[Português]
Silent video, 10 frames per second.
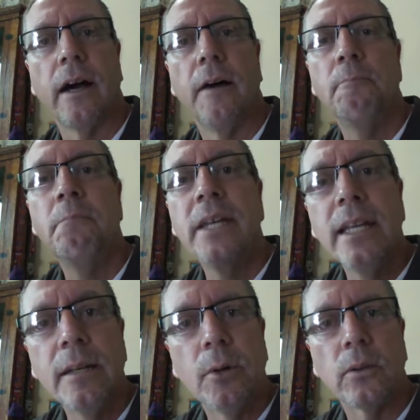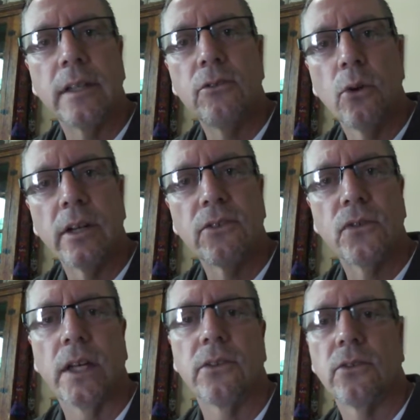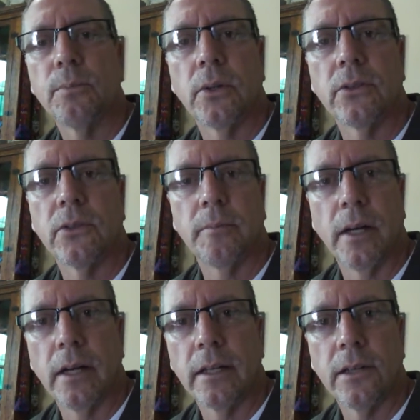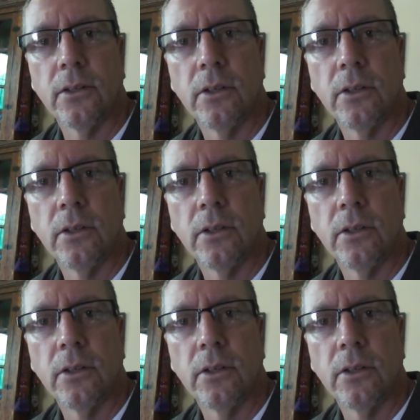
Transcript: a mínimo de duas vezes por semana